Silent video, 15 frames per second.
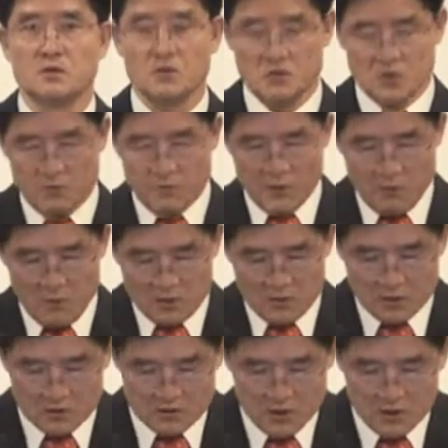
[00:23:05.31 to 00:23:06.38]
그 재판은 몇
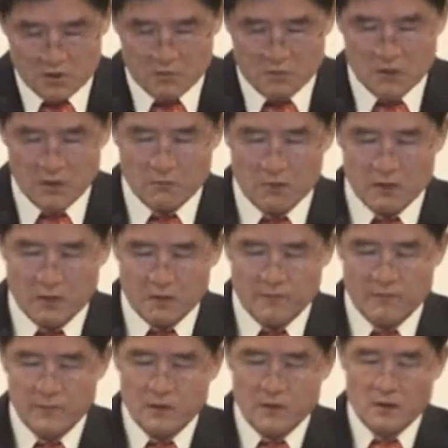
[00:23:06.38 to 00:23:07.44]
년 걸쳐
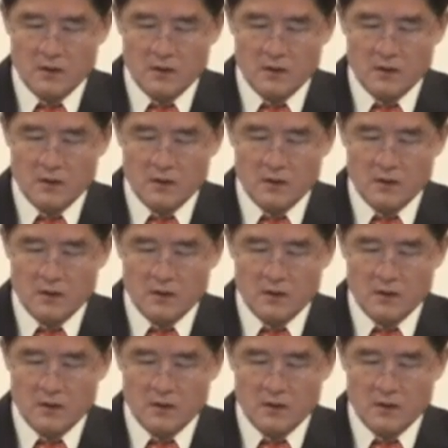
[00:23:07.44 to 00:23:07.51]
했습니다만,